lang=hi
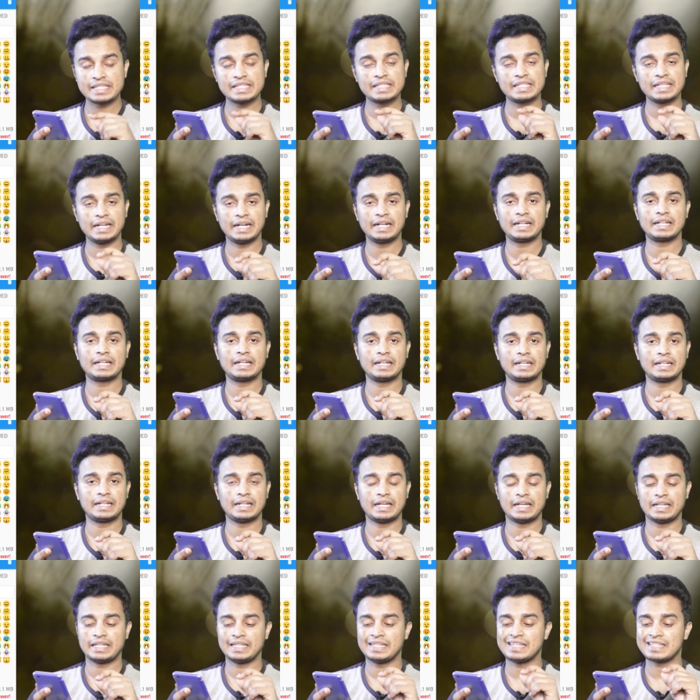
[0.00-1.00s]
सेट
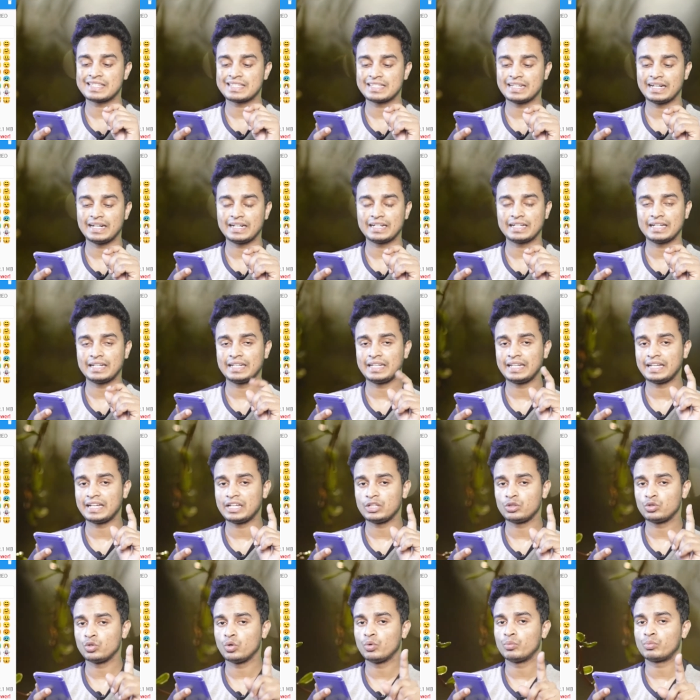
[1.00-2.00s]
करना है ये सेट करने
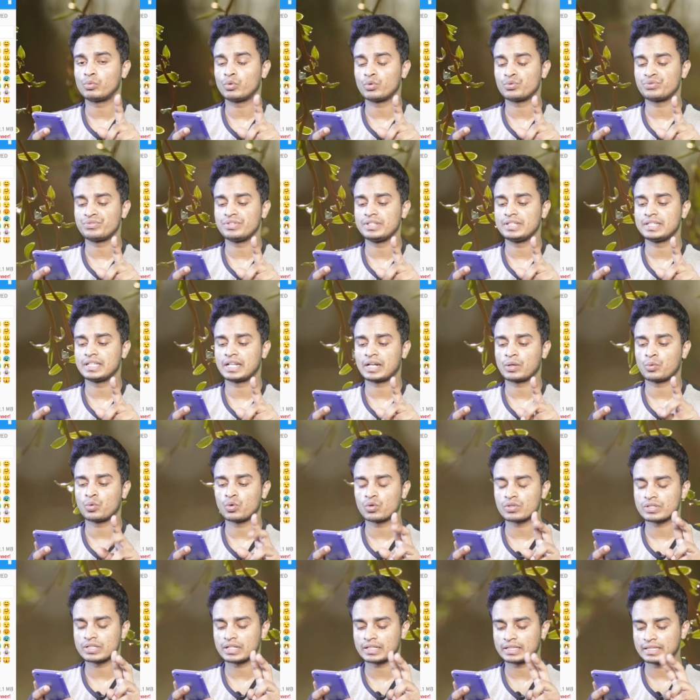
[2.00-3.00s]
के दो प्रोसीजर
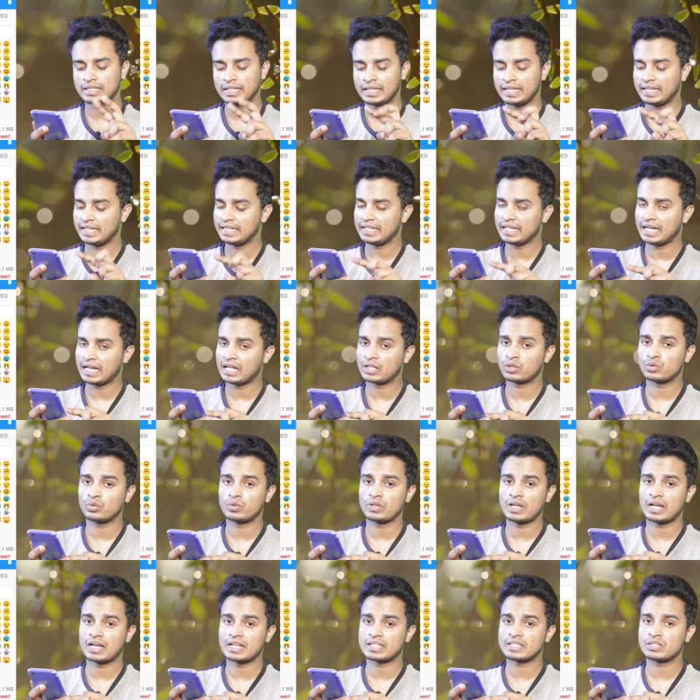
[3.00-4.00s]
हो सकते हैं यहाँ
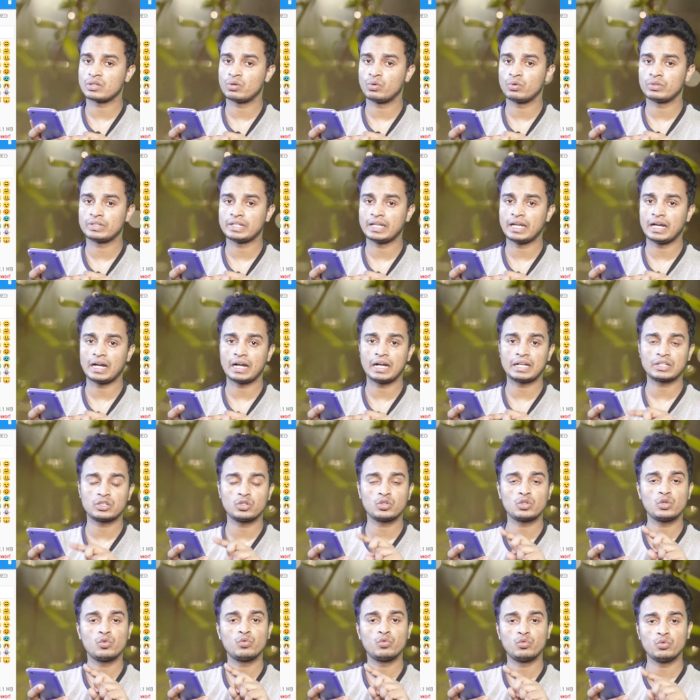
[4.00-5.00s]
तो यहाँ से हो जाएगा
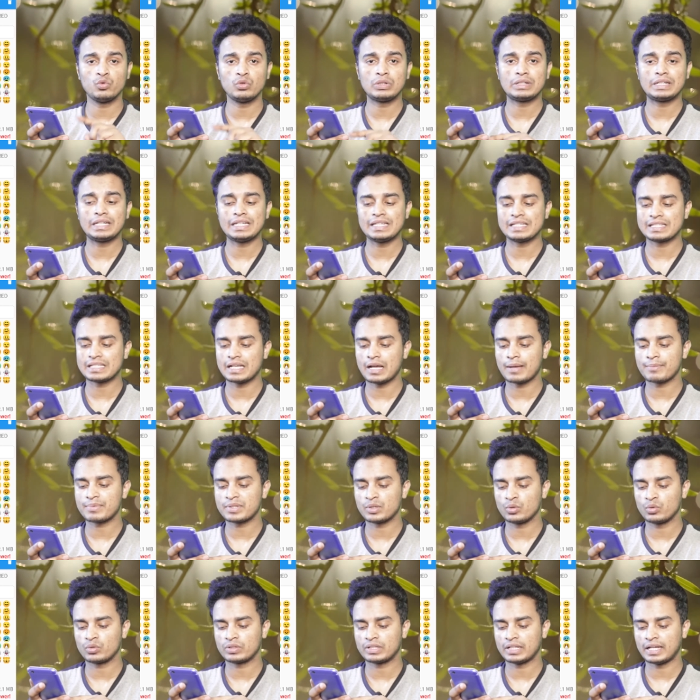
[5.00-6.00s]
क्योंकि फ़ोन के हिसाब
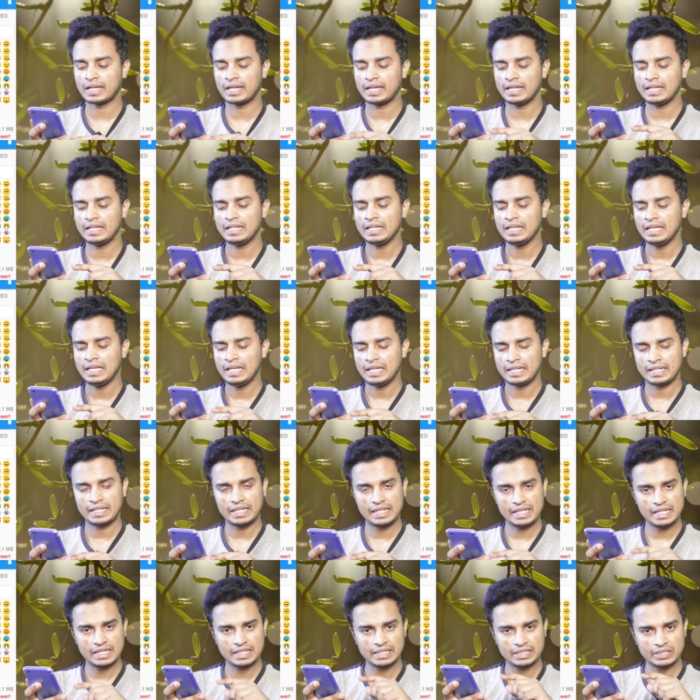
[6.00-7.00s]
से होता है
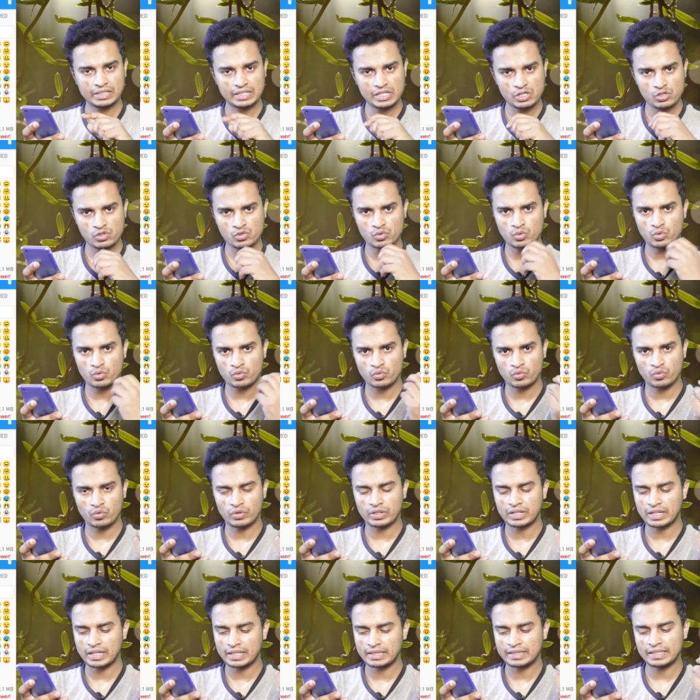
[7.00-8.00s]
कि कुछ कुछ
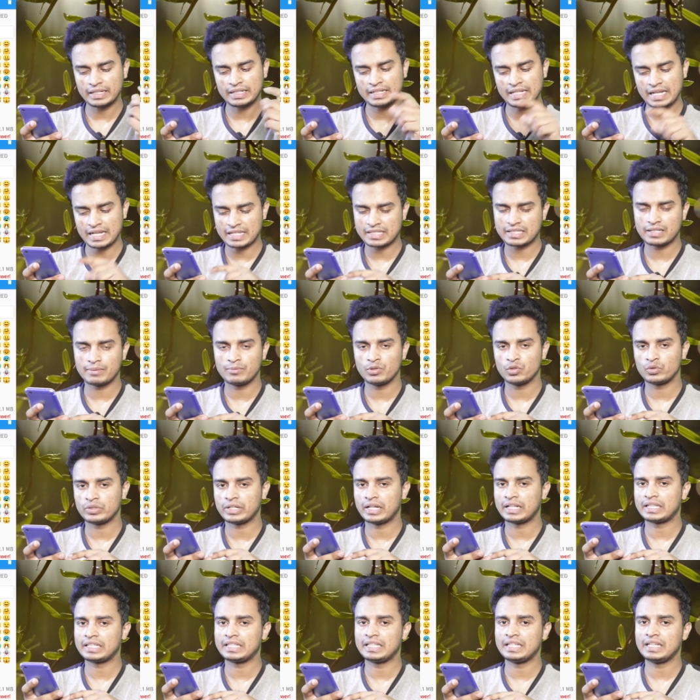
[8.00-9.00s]
फ़ोन के अंदर यहाँ से भी हो
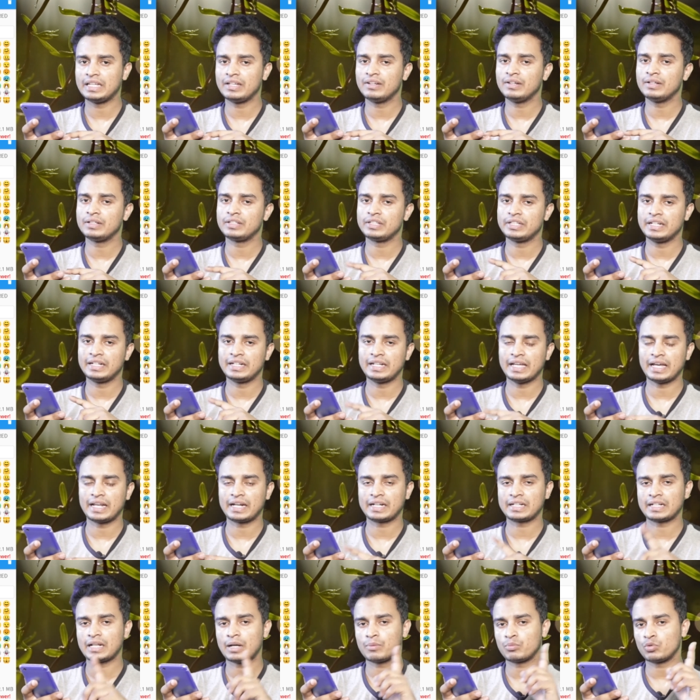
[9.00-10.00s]
जाती है ये
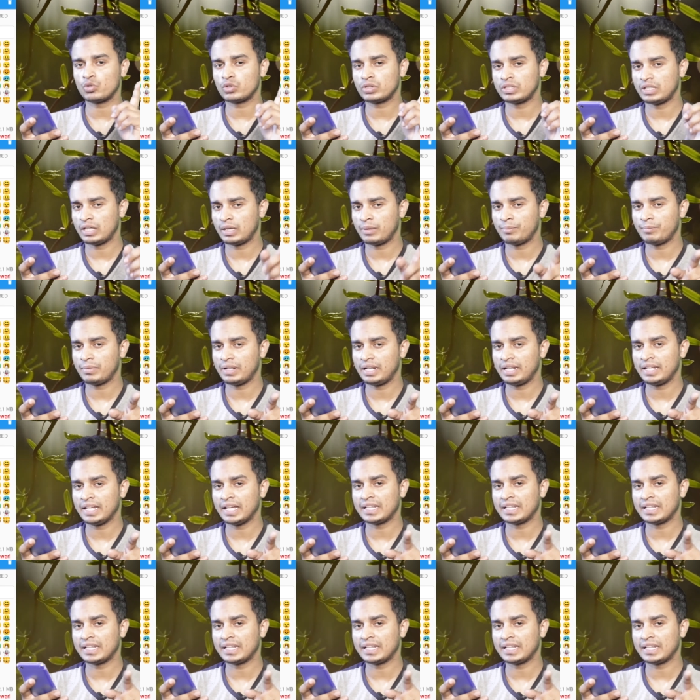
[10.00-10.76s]
डायरेक्ट आपको थीम पे ले